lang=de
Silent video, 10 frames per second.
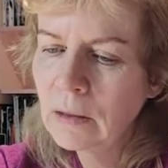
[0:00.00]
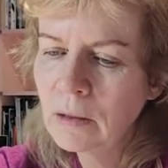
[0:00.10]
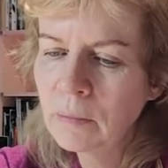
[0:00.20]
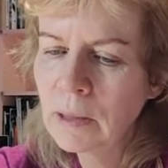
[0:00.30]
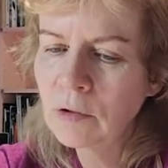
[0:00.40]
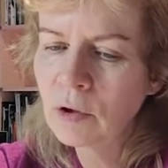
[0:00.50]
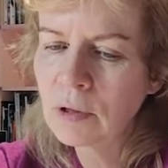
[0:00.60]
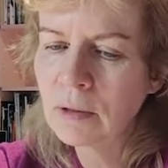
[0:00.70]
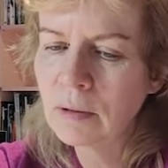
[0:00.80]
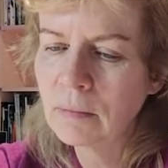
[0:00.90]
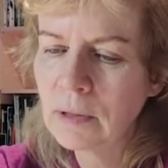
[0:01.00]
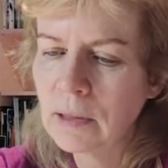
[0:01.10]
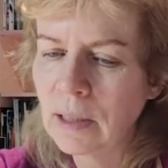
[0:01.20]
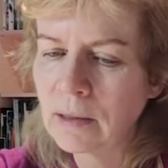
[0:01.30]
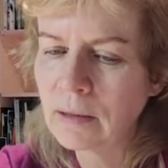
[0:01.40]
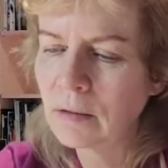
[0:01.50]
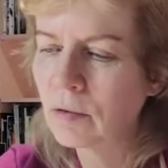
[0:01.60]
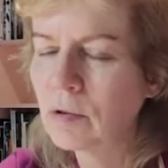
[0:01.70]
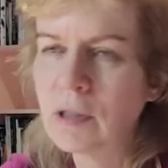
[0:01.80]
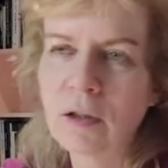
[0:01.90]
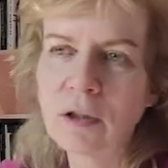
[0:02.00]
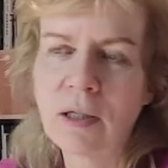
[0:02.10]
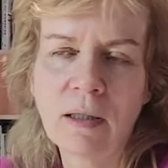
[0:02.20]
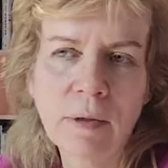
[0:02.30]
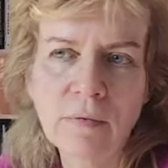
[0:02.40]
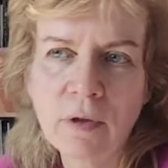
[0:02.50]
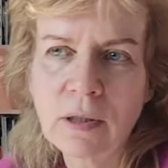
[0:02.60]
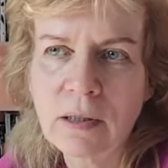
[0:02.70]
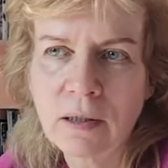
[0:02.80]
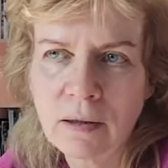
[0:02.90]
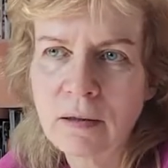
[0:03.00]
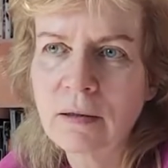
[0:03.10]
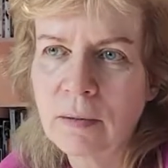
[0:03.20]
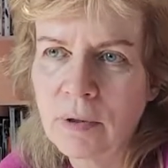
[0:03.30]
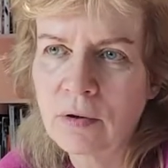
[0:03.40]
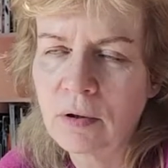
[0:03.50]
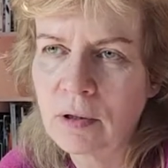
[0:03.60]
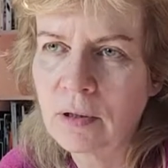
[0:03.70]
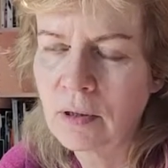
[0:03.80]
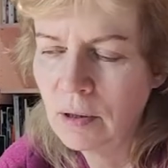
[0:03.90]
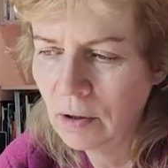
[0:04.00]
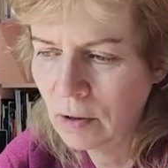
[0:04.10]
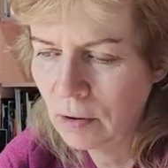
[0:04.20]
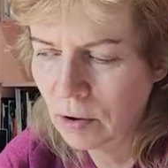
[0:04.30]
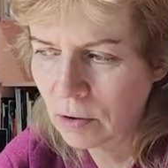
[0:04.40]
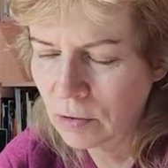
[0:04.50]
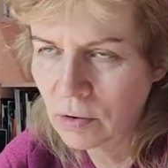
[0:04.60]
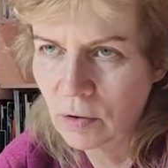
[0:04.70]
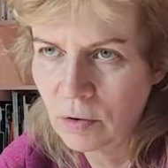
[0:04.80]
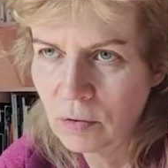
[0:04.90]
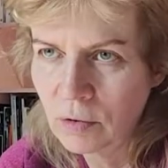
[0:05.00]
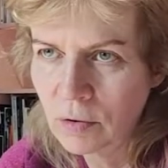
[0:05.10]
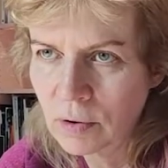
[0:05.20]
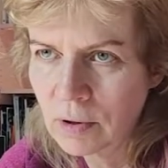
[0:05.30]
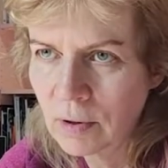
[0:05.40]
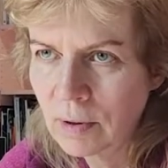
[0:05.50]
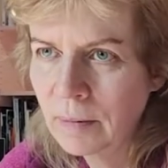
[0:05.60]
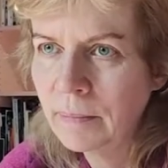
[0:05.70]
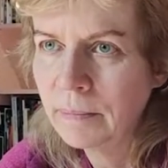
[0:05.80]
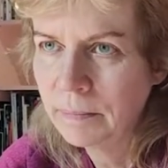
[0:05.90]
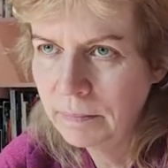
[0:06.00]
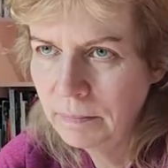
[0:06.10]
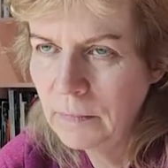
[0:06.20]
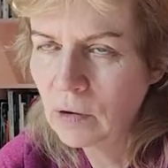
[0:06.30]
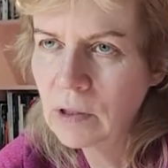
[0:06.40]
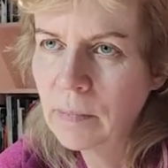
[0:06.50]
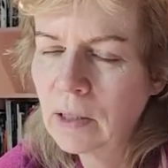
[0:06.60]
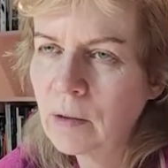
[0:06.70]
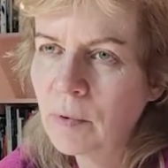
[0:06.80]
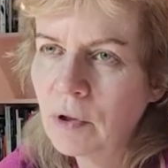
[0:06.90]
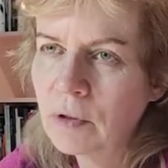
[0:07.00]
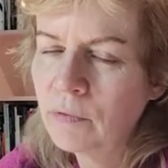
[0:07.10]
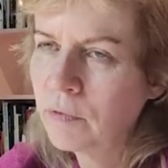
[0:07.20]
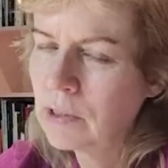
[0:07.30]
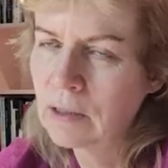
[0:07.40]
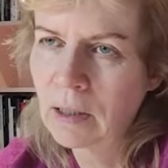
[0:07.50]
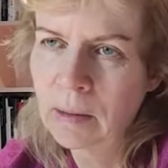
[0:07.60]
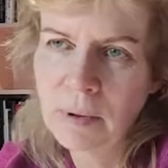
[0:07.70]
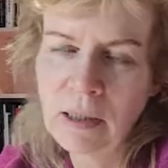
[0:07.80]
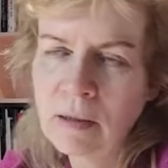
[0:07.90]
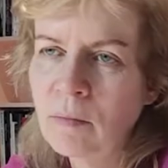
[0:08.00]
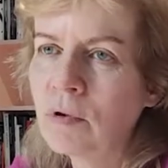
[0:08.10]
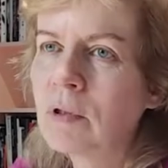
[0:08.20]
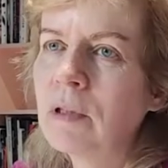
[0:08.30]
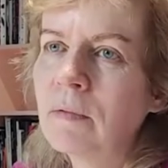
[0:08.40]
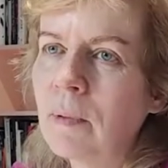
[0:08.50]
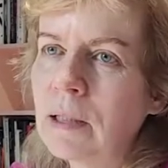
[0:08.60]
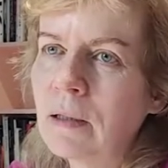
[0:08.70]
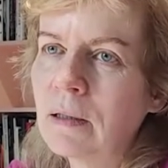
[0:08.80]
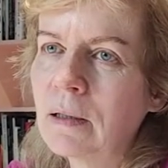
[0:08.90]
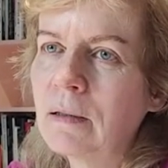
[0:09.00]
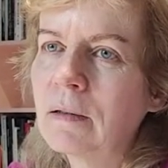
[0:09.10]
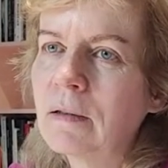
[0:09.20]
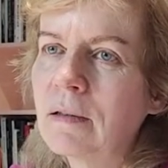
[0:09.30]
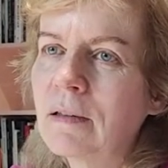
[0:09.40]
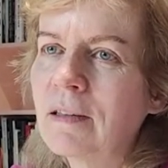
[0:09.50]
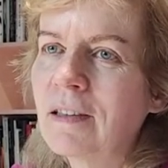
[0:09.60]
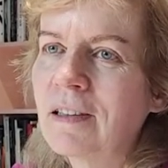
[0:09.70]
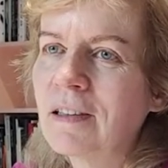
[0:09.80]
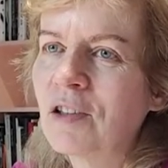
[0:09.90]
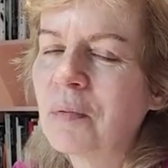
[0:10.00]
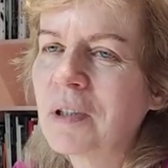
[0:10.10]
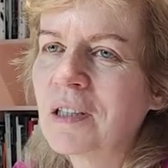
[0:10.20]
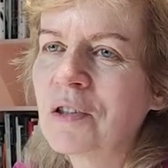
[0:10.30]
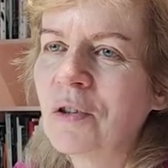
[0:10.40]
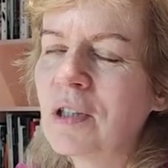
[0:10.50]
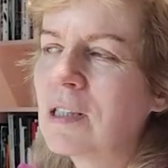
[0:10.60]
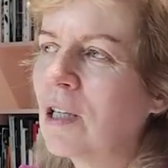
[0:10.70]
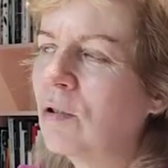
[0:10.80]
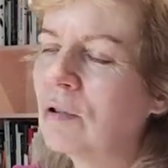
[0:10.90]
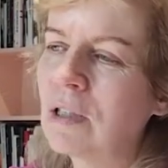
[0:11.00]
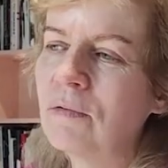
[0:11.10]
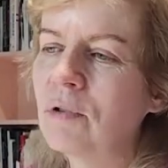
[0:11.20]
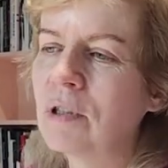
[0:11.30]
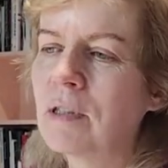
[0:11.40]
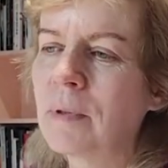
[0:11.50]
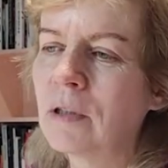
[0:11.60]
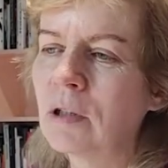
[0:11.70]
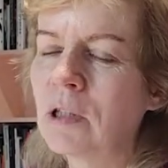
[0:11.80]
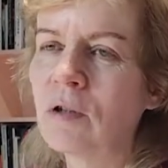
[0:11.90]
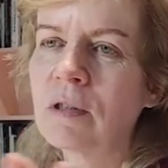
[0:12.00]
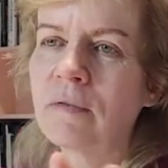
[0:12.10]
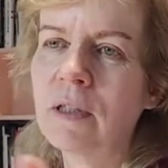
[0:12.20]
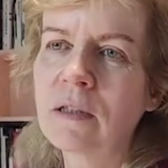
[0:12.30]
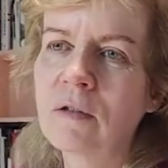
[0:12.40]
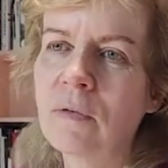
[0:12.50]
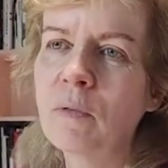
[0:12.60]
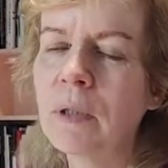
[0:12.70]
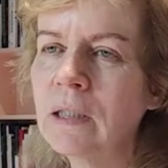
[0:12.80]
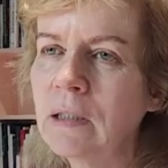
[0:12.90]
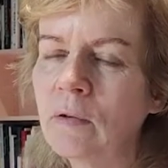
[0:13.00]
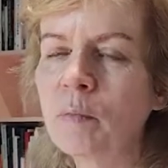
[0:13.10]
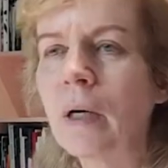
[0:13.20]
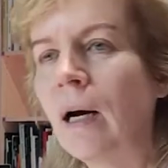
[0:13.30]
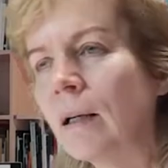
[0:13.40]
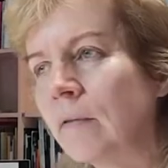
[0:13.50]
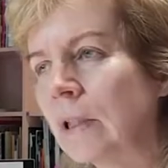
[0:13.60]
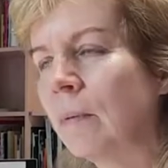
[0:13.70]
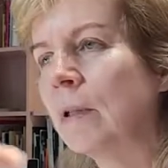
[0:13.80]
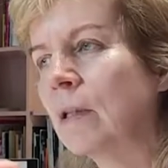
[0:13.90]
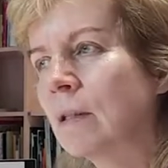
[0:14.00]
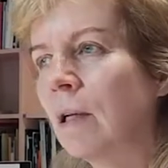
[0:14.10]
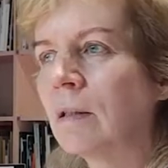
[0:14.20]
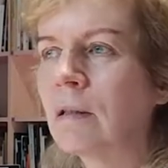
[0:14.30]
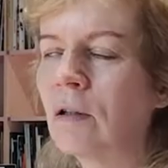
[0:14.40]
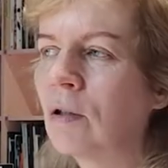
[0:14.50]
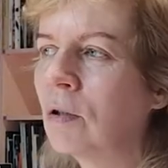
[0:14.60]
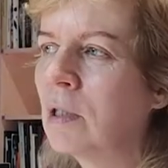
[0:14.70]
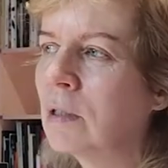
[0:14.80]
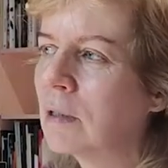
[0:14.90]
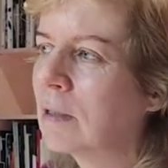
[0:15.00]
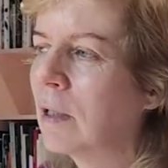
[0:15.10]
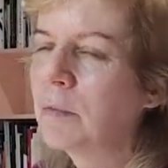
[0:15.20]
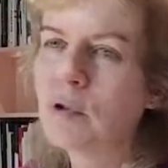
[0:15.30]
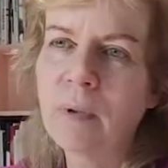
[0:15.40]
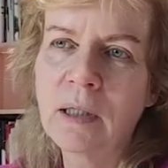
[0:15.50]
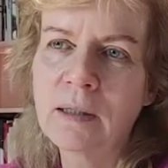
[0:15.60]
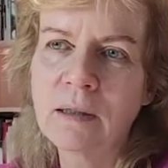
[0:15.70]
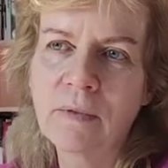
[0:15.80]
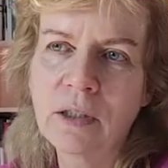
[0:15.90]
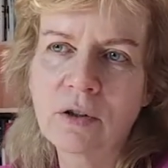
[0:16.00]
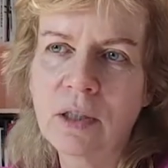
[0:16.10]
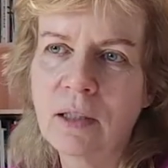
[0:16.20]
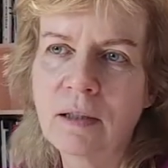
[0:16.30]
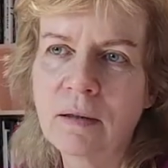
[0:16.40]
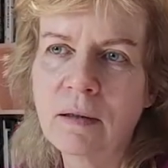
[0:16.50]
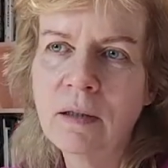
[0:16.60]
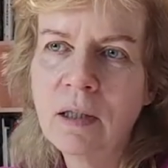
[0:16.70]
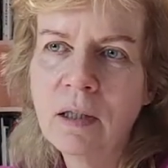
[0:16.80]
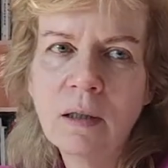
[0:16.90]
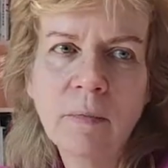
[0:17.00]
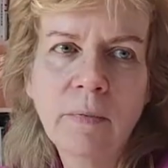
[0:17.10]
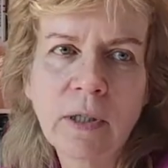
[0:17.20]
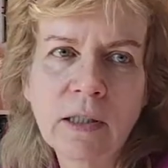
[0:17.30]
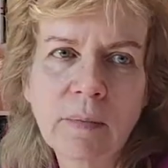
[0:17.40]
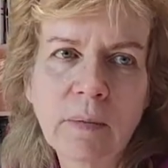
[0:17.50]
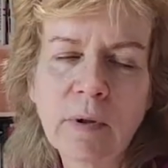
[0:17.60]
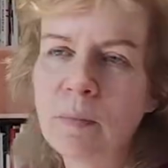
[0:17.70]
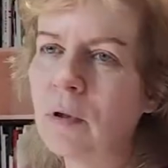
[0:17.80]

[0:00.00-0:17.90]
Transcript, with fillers: Der macht dort ähm, die erste künstlerische Arbeit, würde ich genau. sagen. Mhm. Der macht dort ein Hortus Conclusus aus dem Gebäude, wo wir das Dach abreißen mhm. mussten, macht er da mhm. eine, glaube ich, ganz tolle Sache. Und dann wird das aber nach draußen wachsen. Haben wir mhm. überlegt und beraten, wie kann man das Land auch sich selbst überlassen, welche Stellen bepflanzt man mit